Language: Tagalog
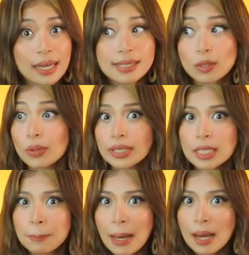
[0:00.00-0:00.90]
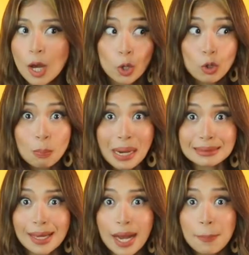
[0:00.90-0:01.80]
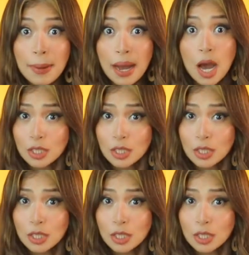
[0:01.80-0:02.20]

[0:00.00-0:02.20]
Kasi kung hindi pa, kung bata ka pa,